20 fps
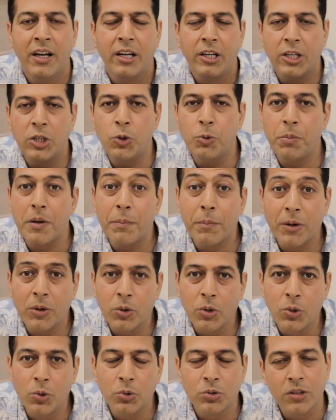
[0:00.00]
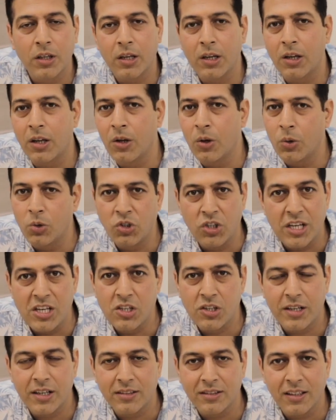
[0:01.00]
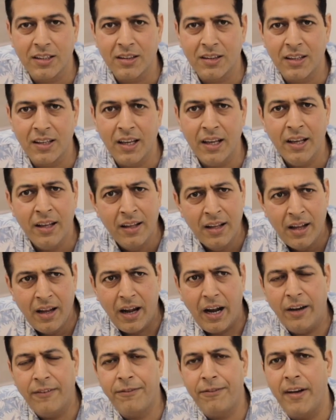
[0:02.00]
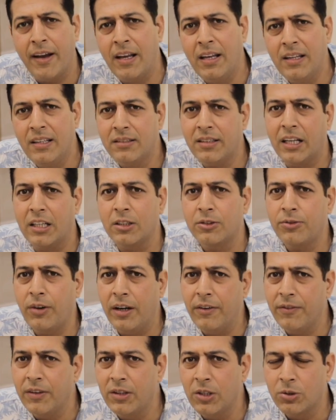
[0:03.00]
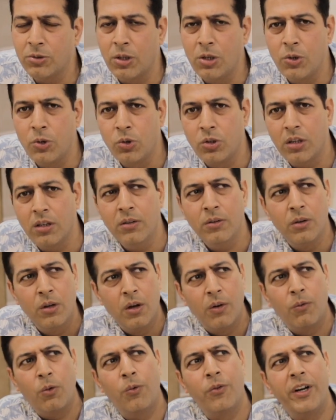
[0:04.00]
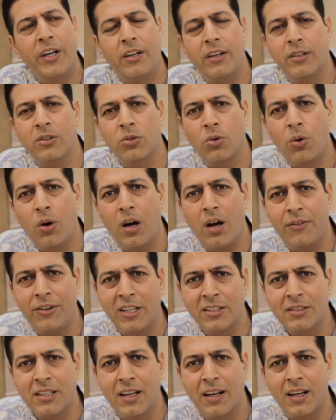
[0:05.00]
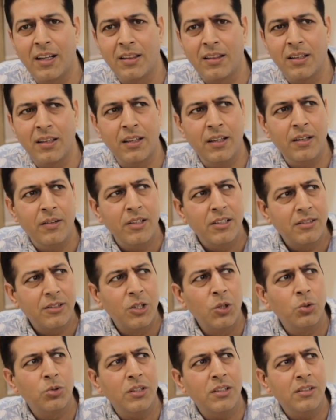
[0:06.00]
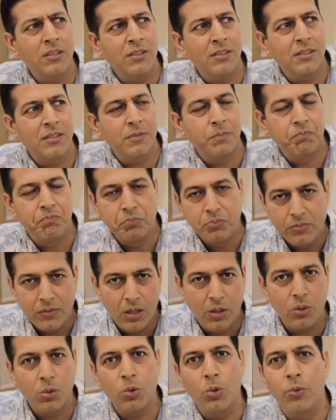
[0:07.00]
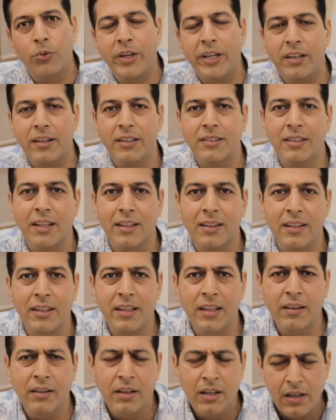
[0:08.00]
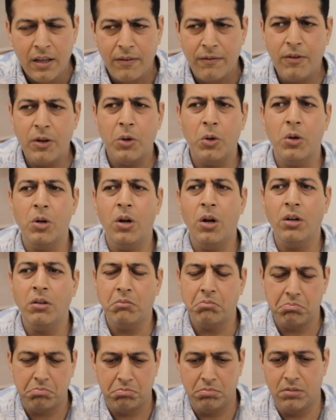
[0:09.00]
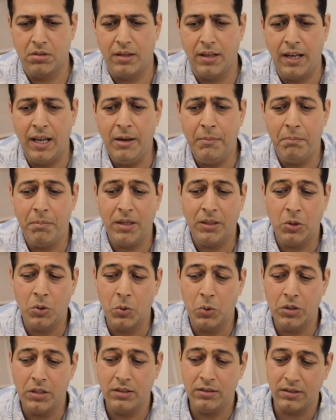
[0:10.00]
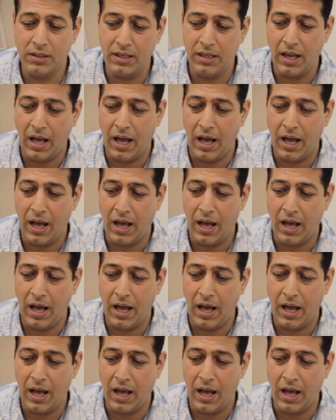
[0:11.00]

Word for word: टिश्यू uh, पेपर को यूज़ करके वो चेंज कर सकते हैं एंड फाइनली सेटिस्फाइड विद द सोल्यूशन वो वेटरेस को आवाज़ लगाते हैं एक्सक्यूजर्स तो वेटरेस आती हैं वी कुड नॉट हेल्प बट नोटिस कि